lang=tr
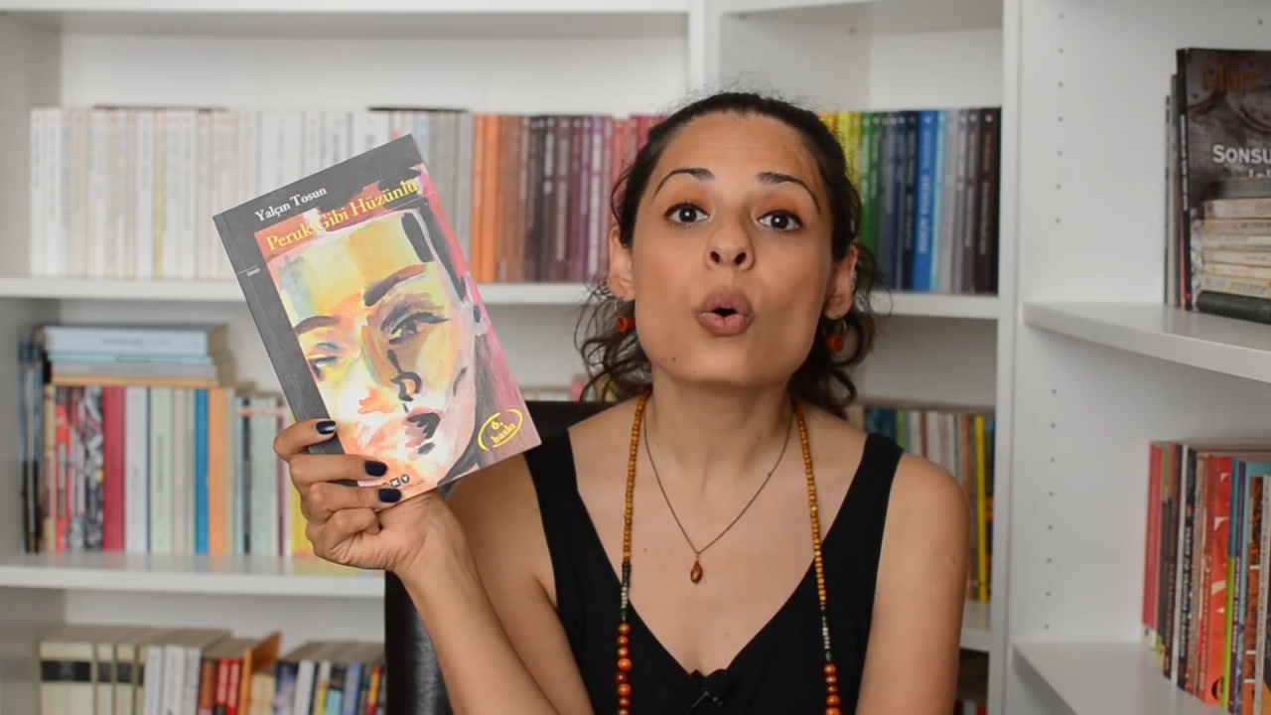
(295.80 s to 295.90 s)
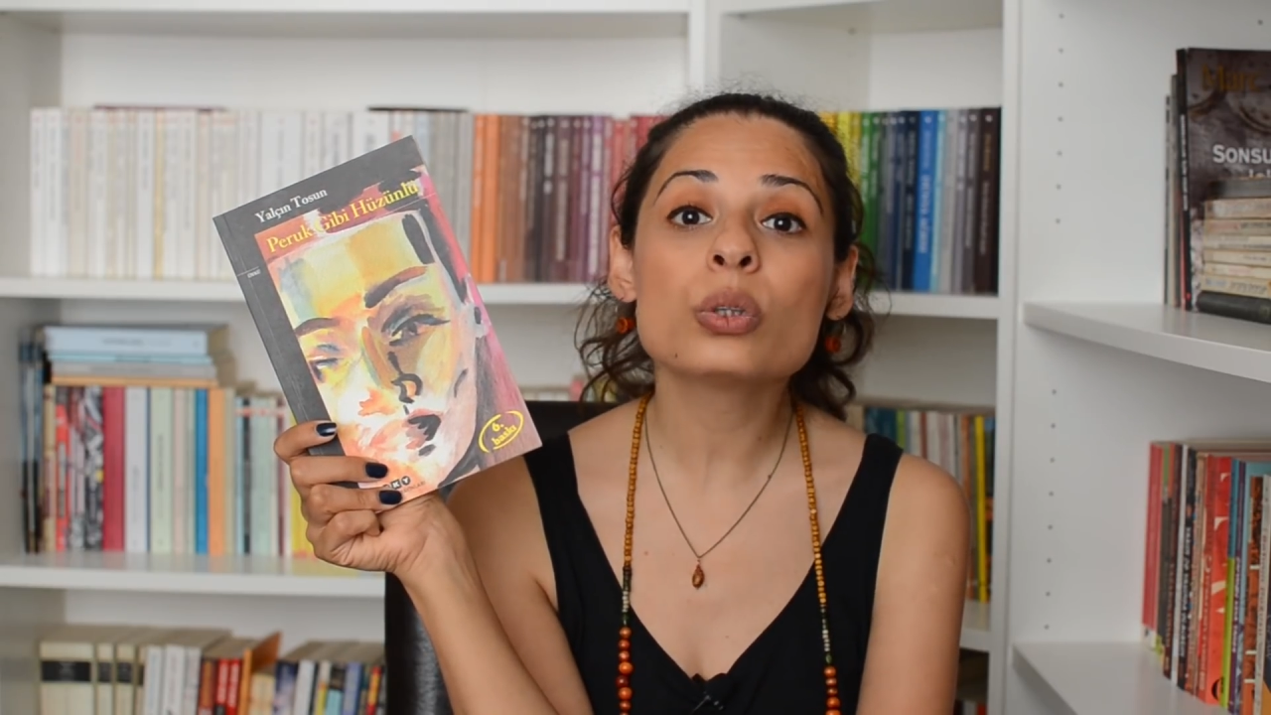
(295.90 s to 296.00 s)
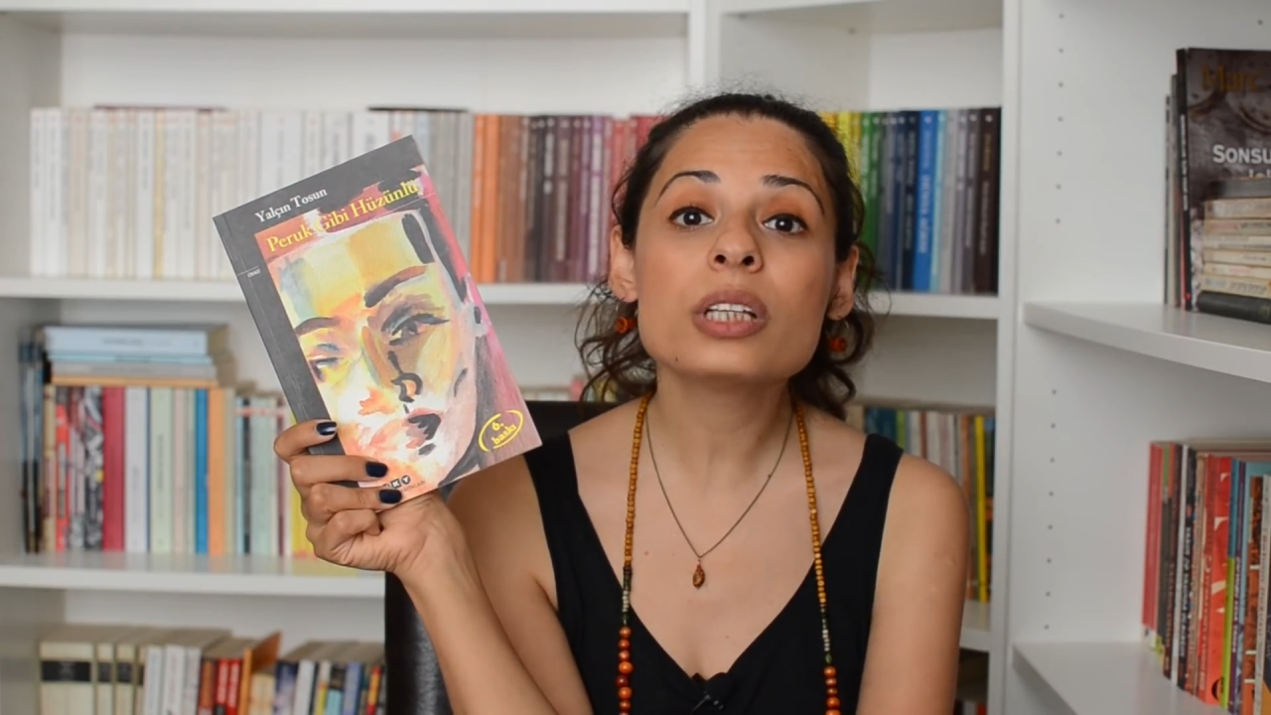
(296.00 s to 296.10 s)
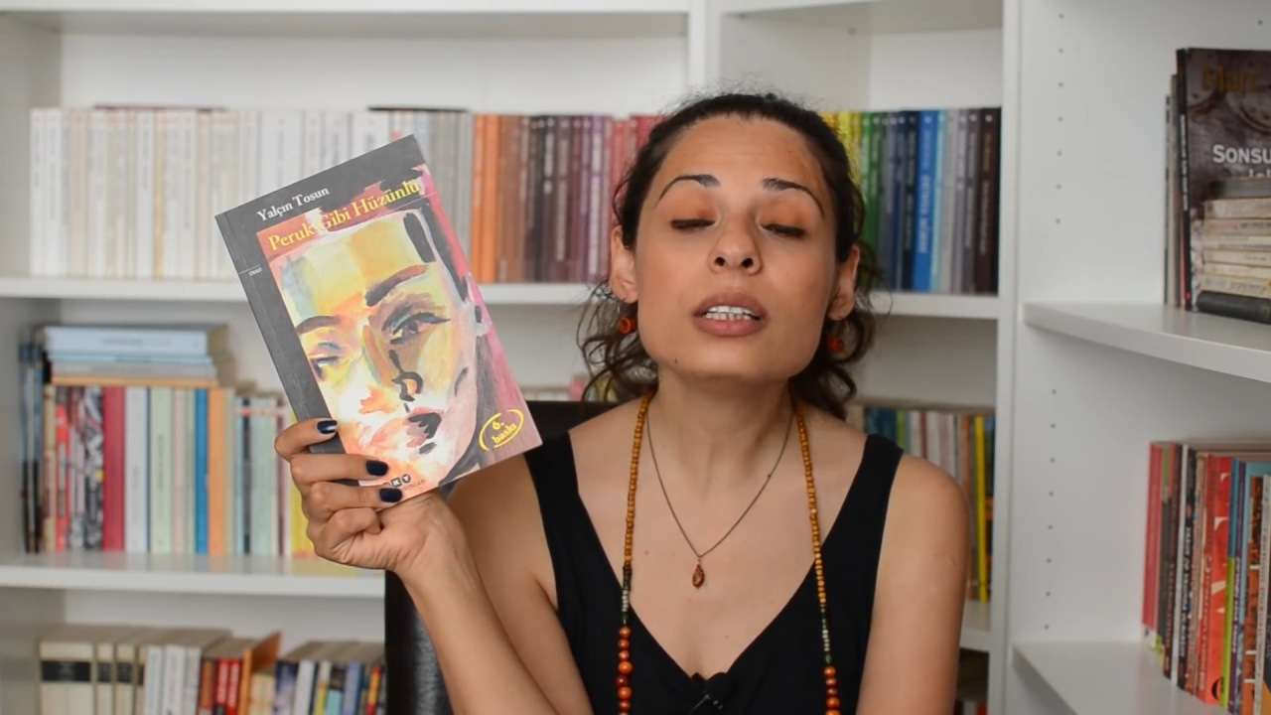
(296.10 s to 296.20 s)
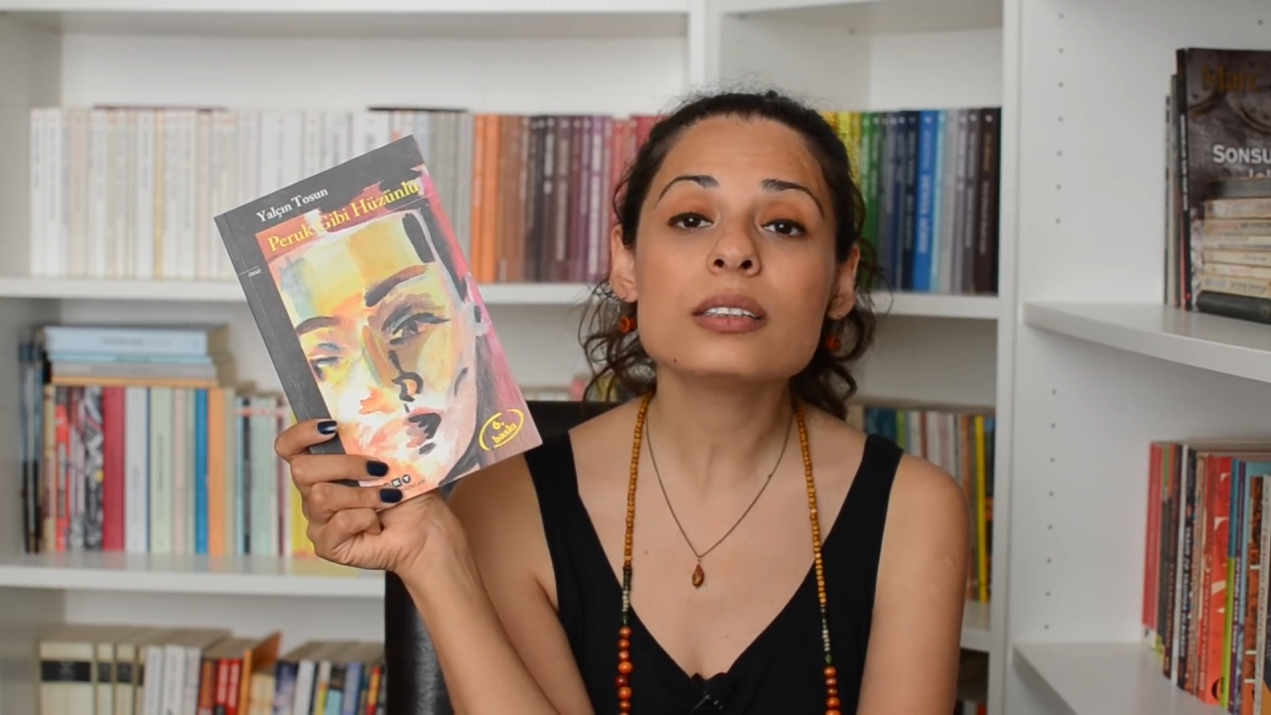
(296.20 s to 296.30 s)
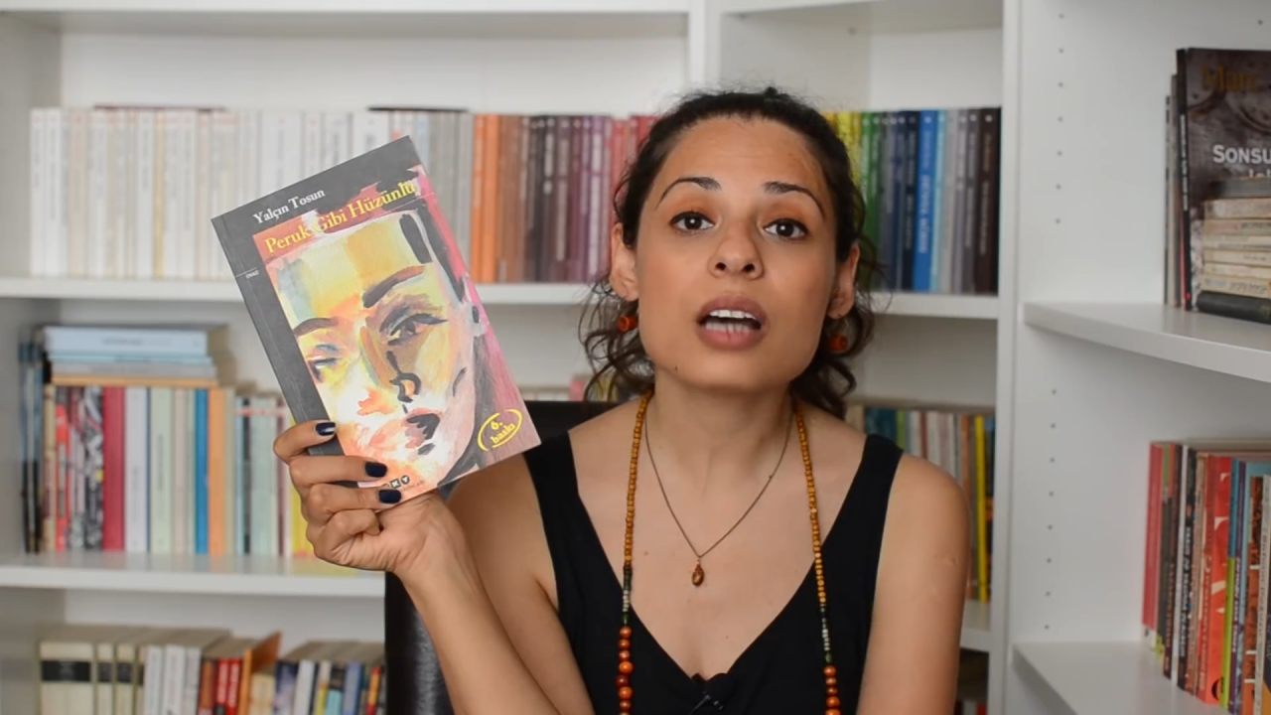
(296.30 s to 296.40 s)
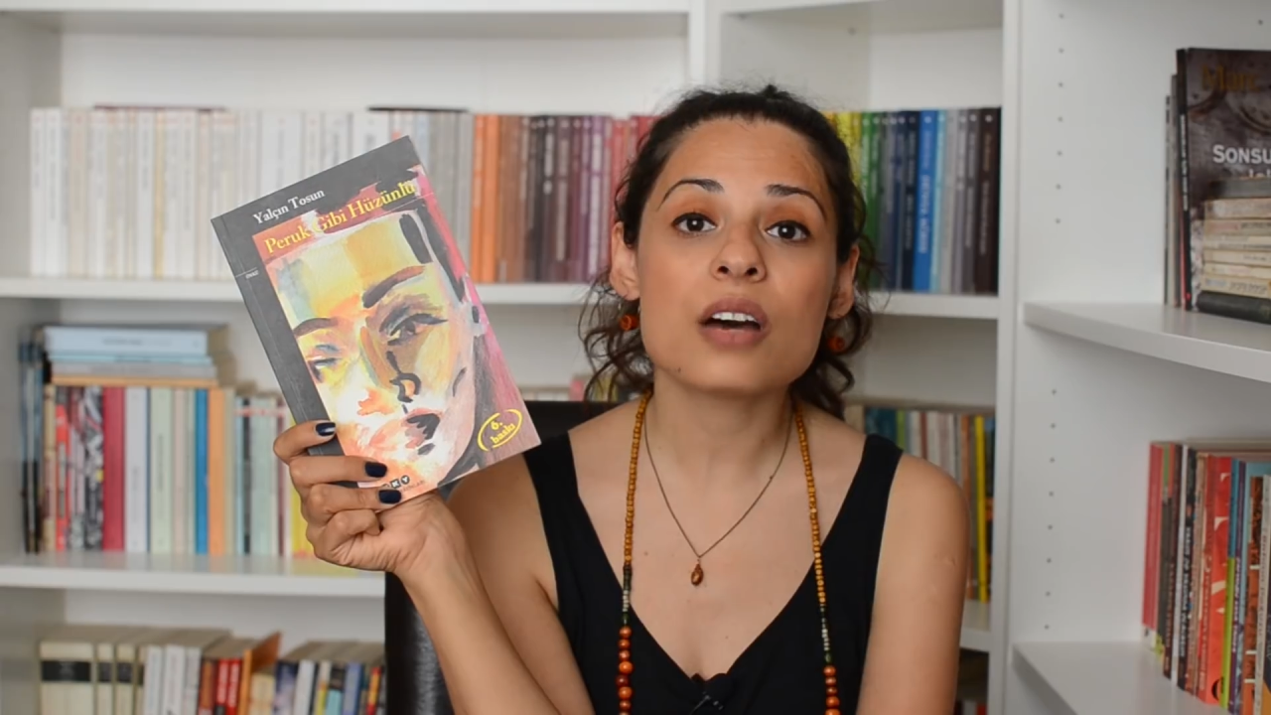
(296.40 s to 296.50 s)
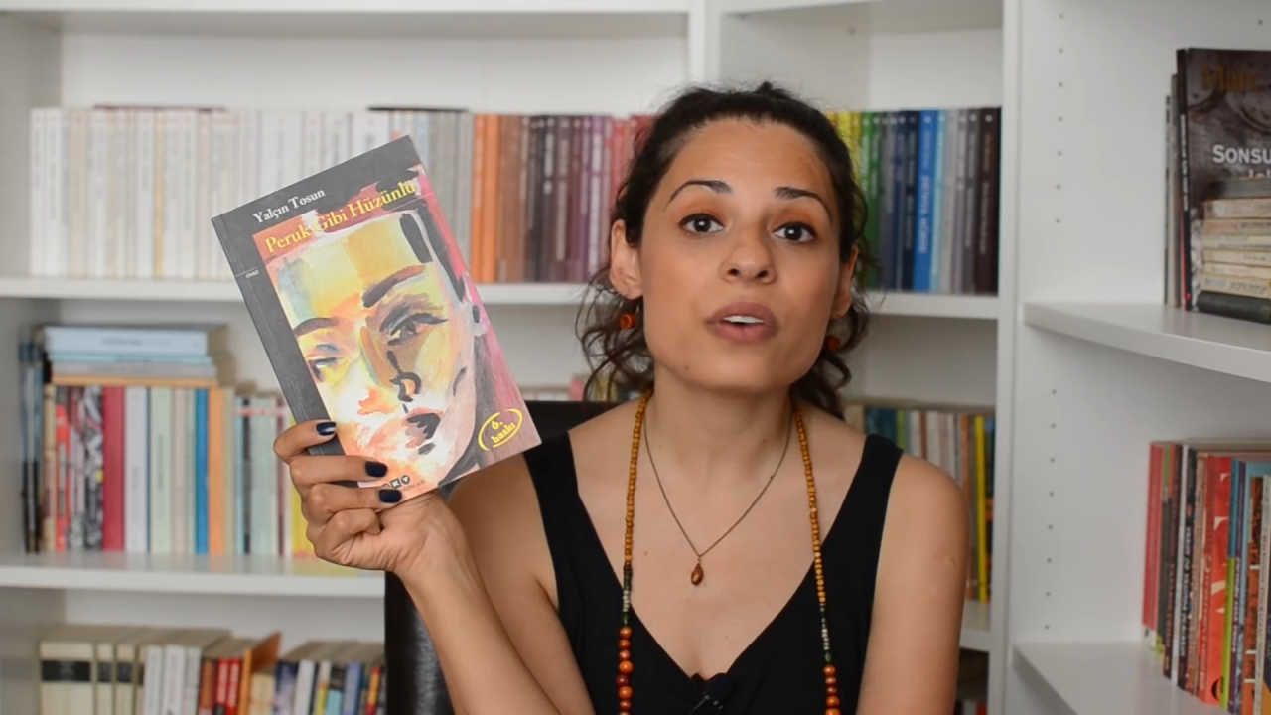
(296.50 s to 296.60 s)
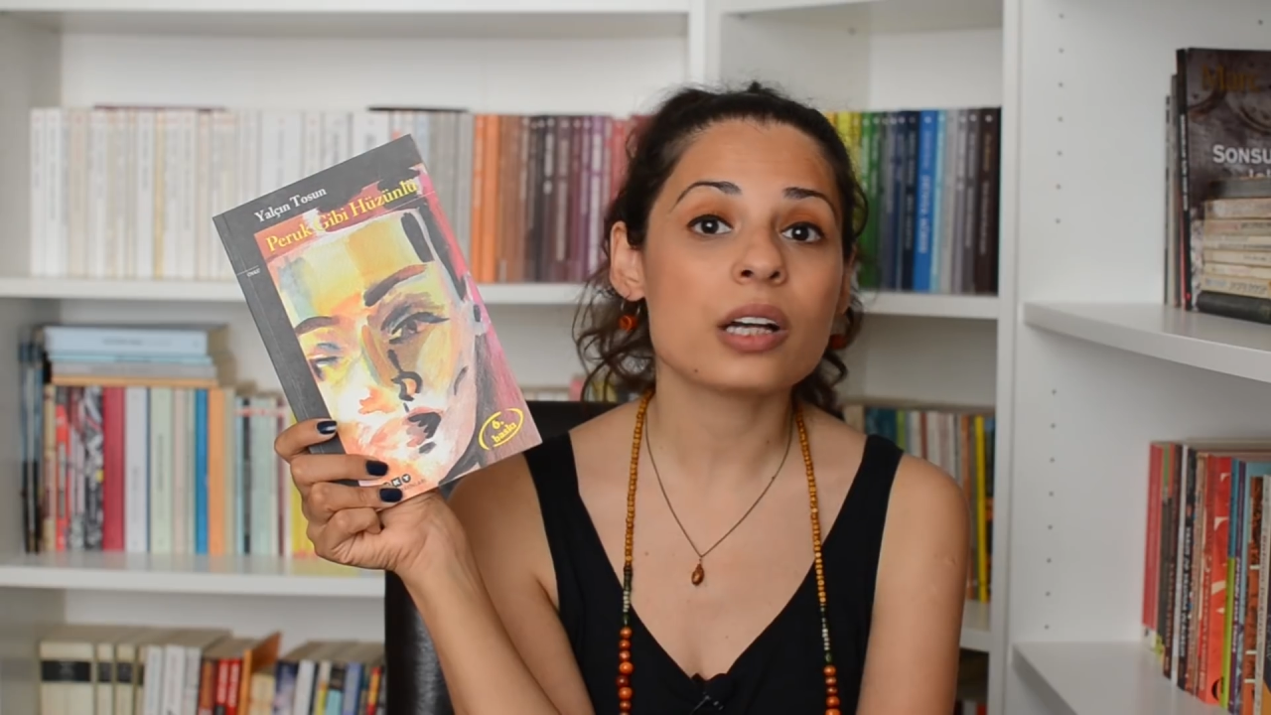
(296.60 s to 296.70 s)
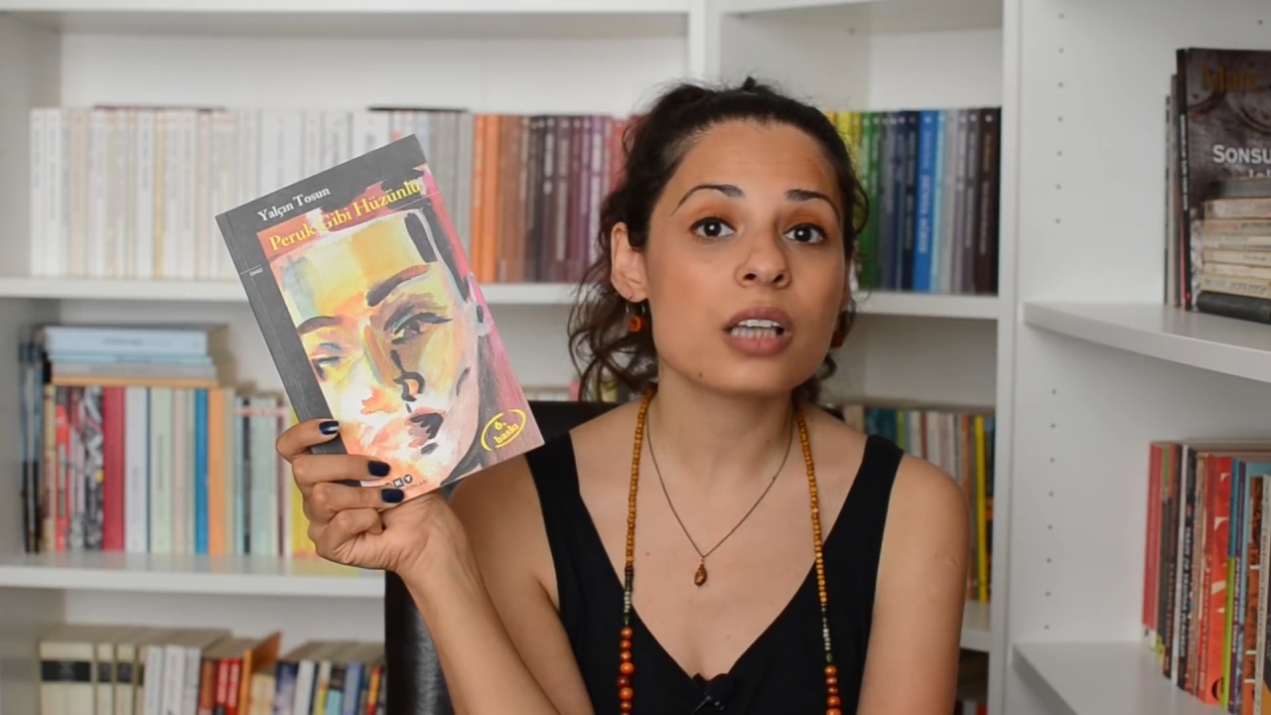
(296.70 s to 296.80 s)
ona ithafen